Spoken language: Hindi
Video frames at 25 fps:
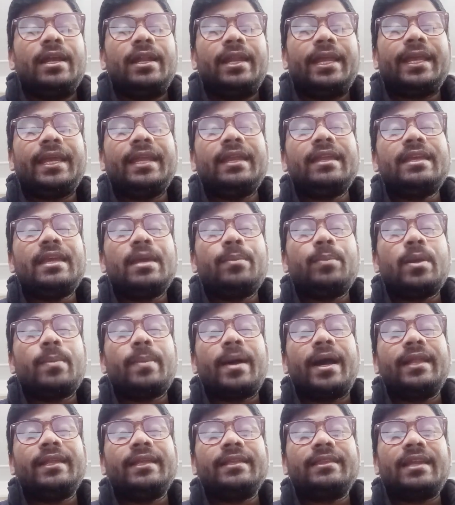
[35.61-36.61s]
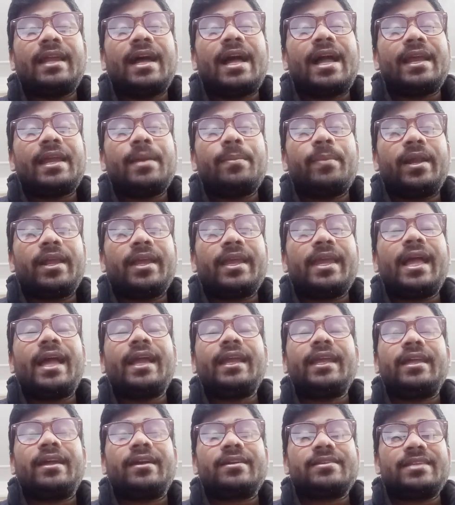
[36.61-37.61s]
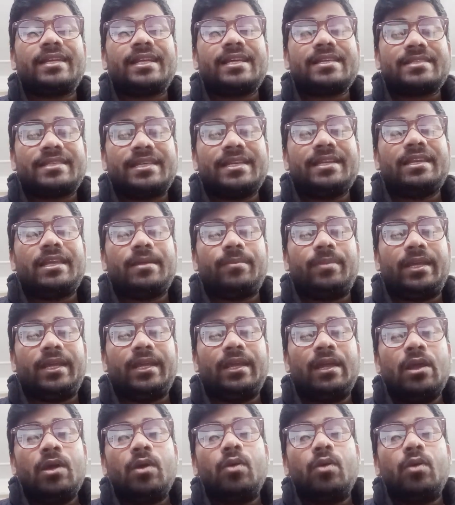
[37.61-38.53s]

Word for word: लेकिन ये विवाद इतना आगे बढ़ गया कि अक्षरा सिंह ने भी